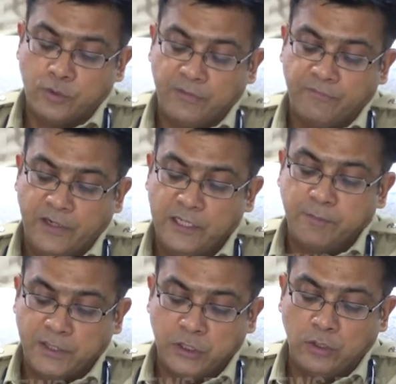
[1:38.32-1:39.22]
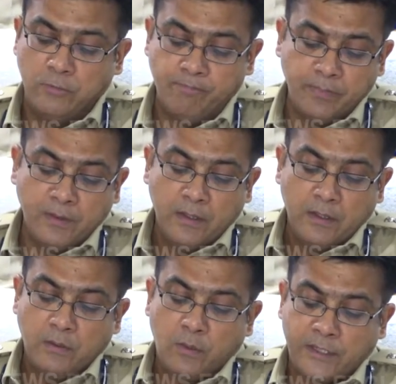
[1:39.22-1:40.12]
పోతున్న విలేజ్ మధ్యలో
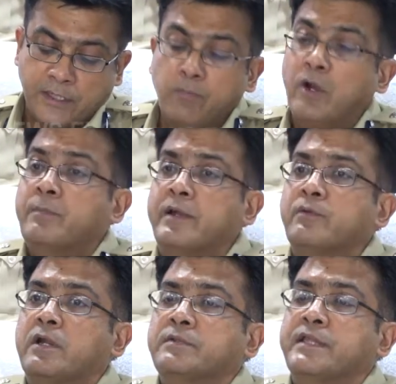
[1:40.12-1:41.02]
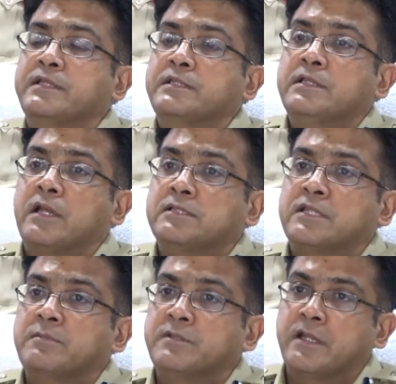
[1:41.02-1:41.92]
ఒక డెడ్ బాడీ పడి ఉండడం జరిగింది
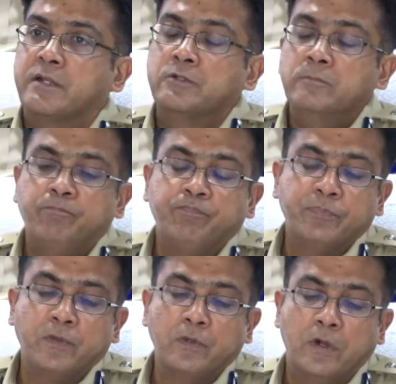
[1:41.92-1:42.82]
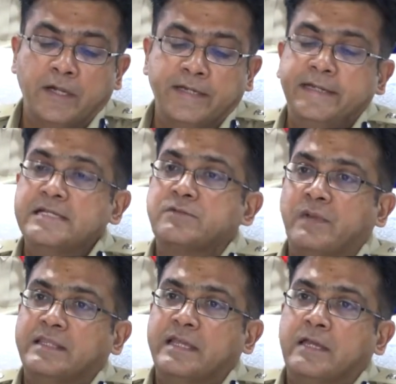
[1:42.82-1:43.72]
రాత్రి ఎనిమిదిన్నరకు ఆ డీటెయిల్స్
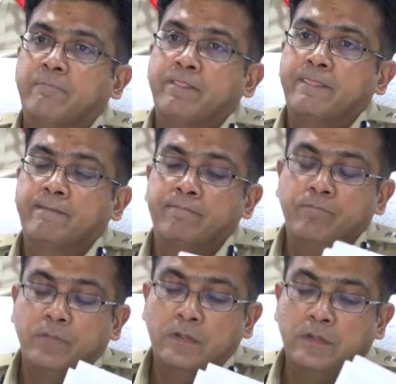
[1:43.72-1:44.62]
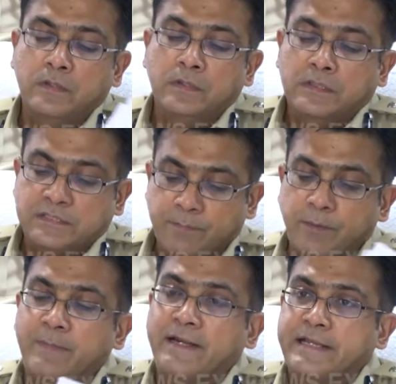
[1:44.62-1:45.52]
వెళ్తే
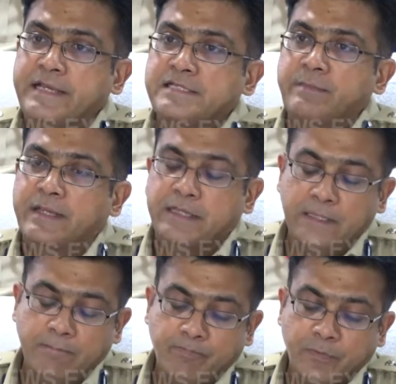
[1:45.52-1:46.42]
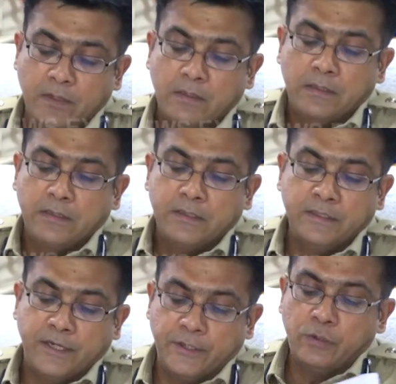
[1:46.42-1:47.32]
సింపుల్ మర్డర్ కేసే మనకిది
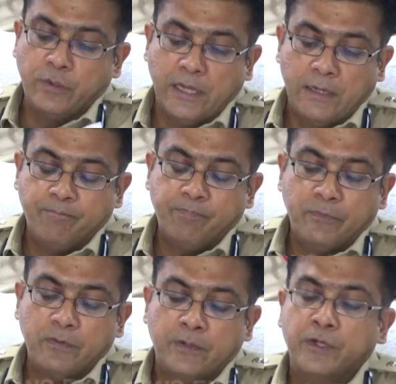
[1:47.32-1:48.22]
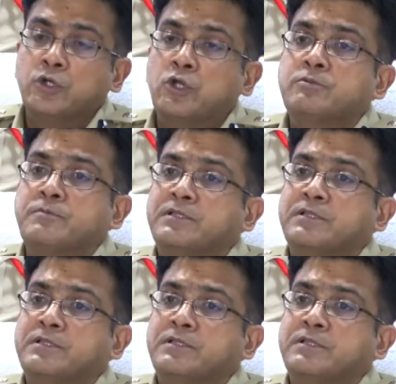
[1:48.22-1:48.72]
ఇది రెండు కూడా రెండు గ్రూప్స్